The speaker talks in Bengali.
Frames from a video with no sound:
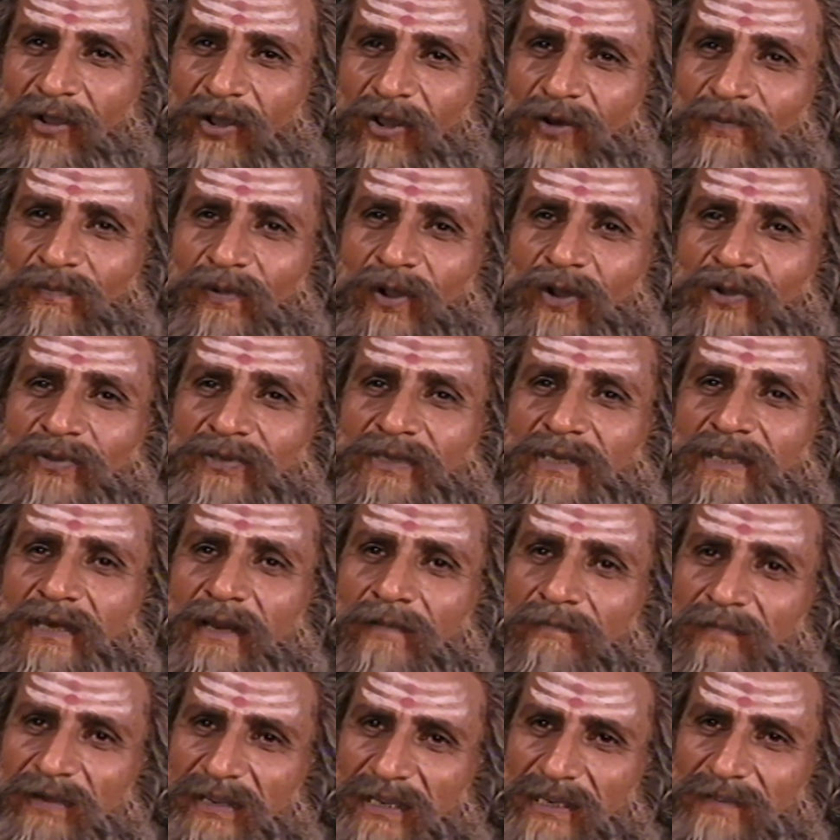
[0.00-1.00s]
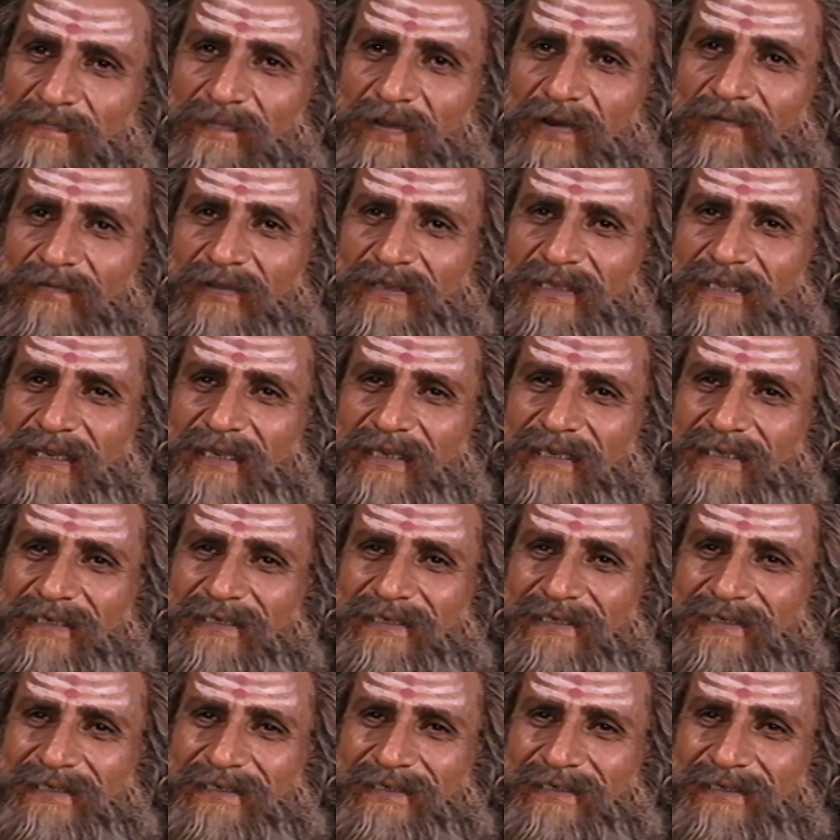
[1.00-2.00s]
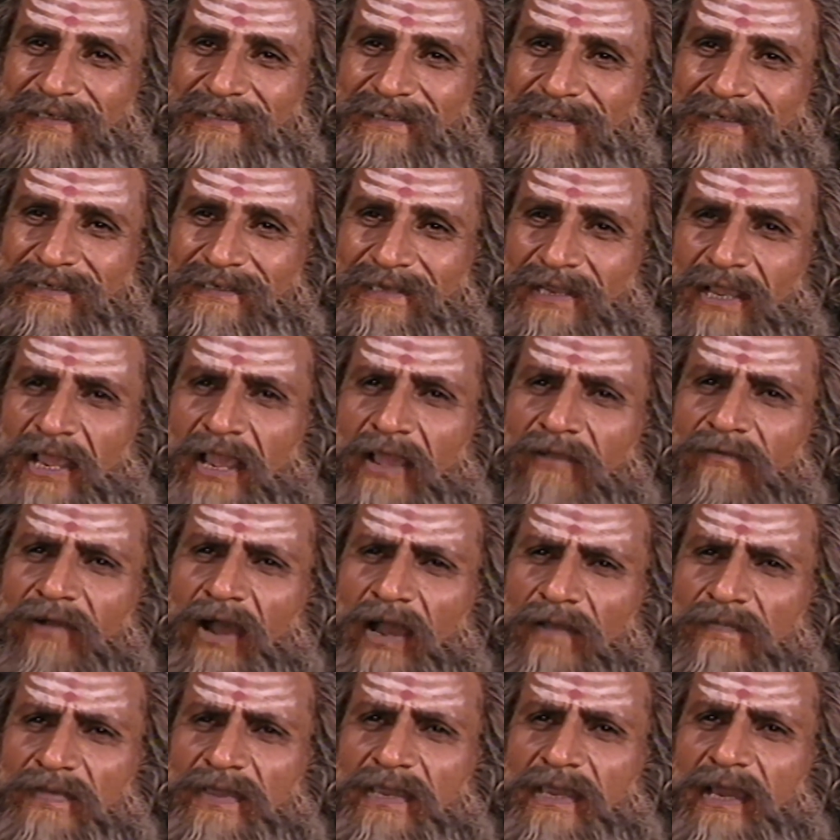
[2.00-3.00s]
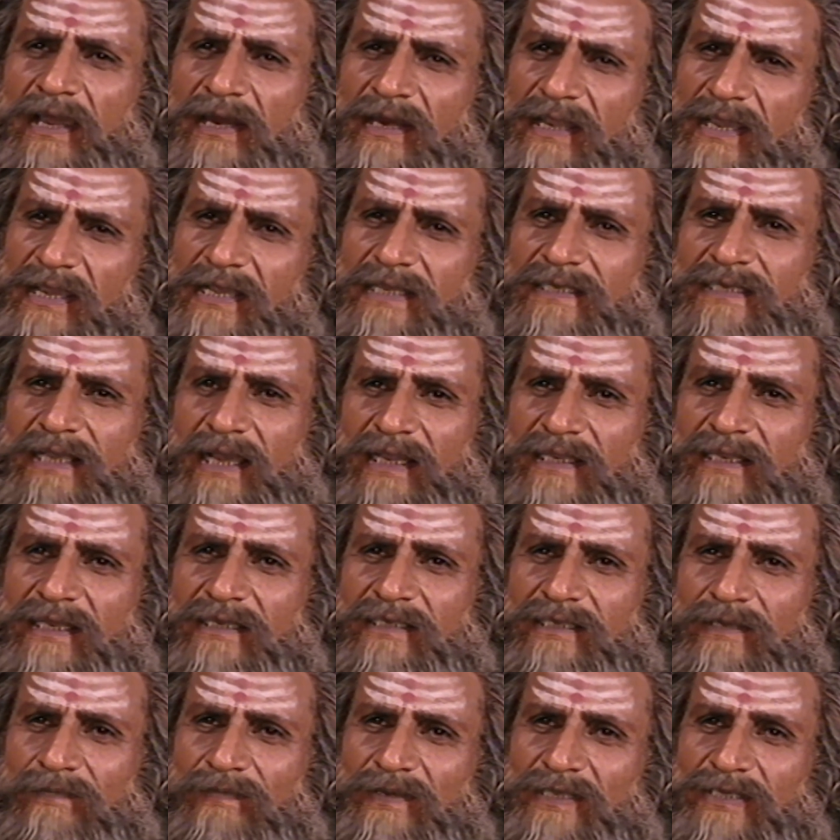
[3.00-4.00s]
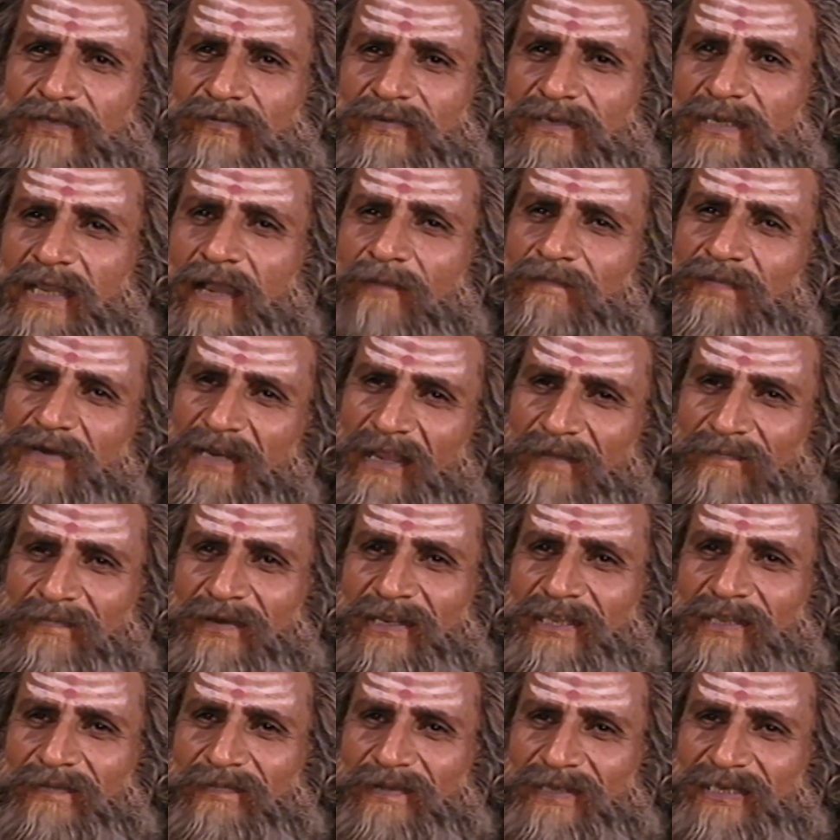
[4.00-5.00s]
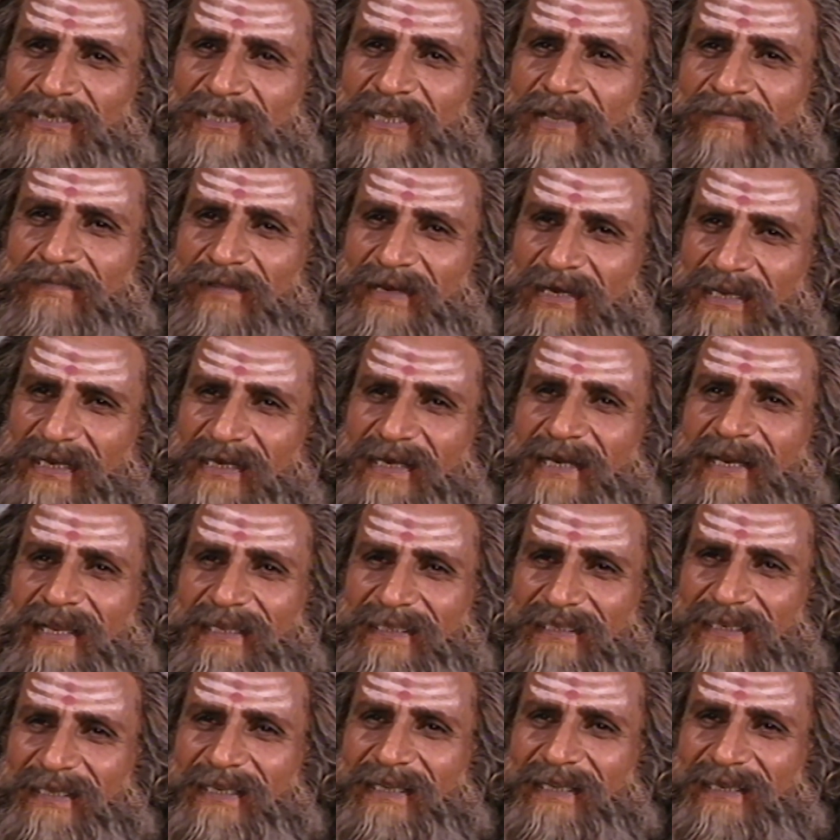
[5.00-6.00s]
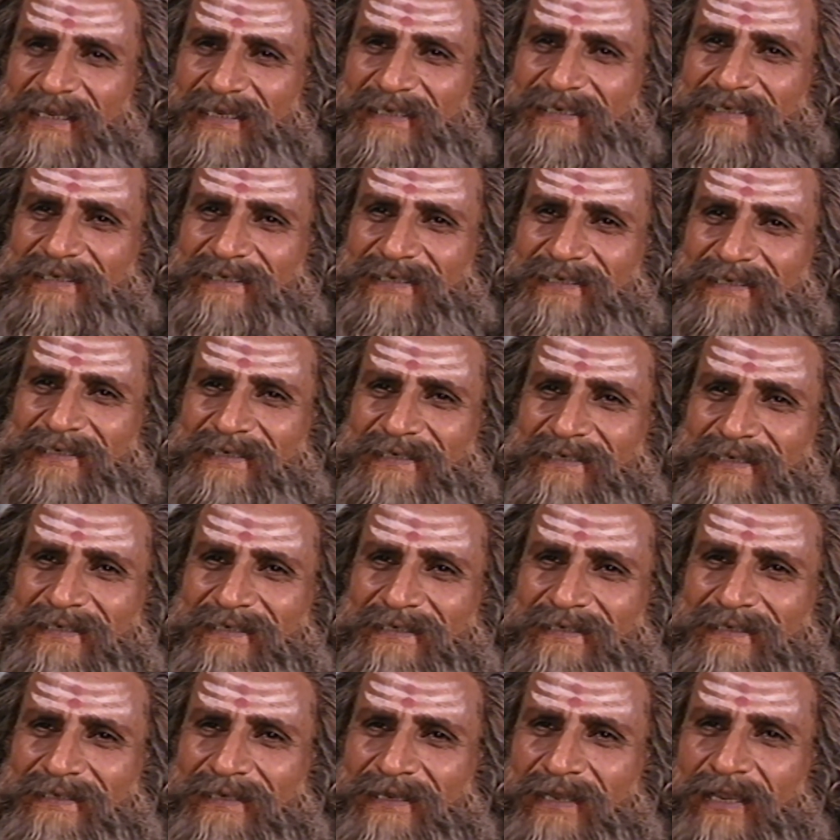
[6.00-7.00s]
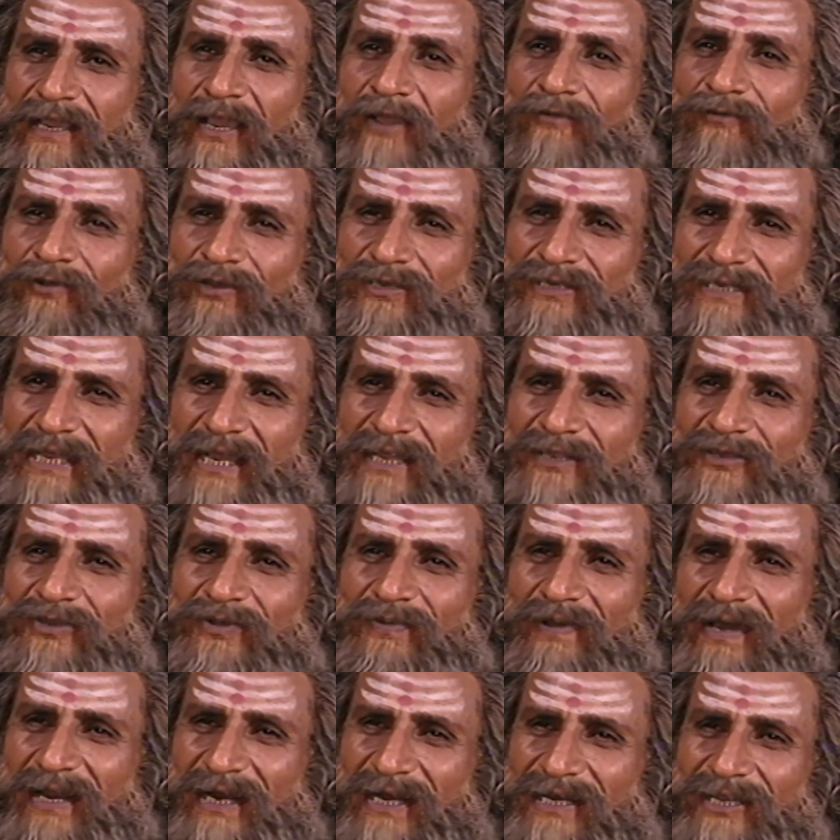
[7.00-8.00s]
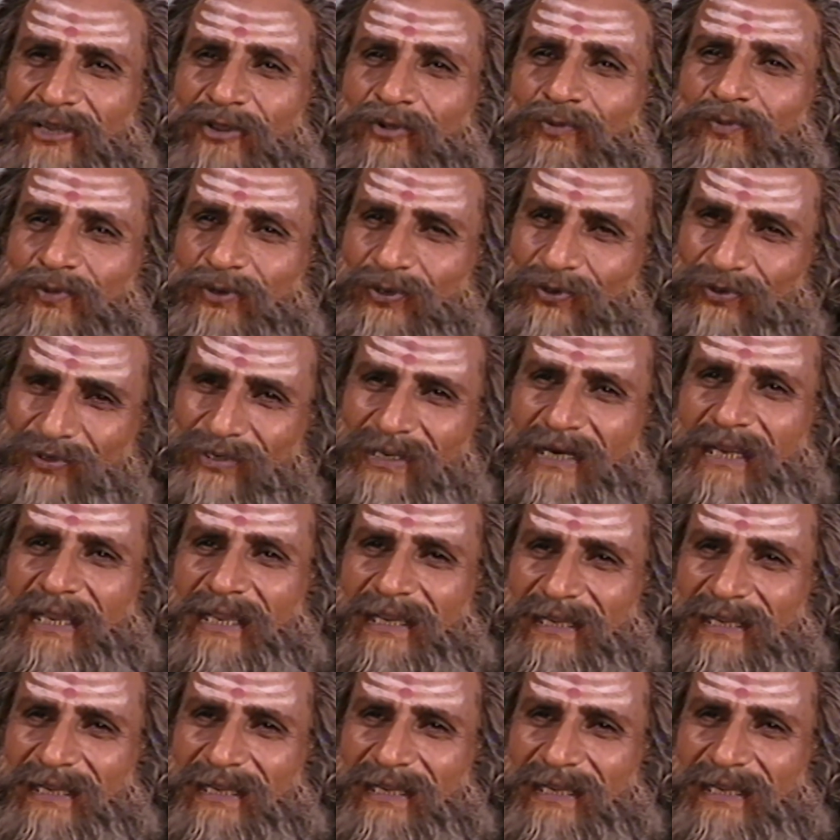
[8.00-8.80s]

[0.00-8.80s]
মনোরম একটি পর্বত আছে সেখানে অনেক সাধু আর তপস্বী নিজ নিজ তপস্যায় মগ্ন সেই স্থান আপনার জন্য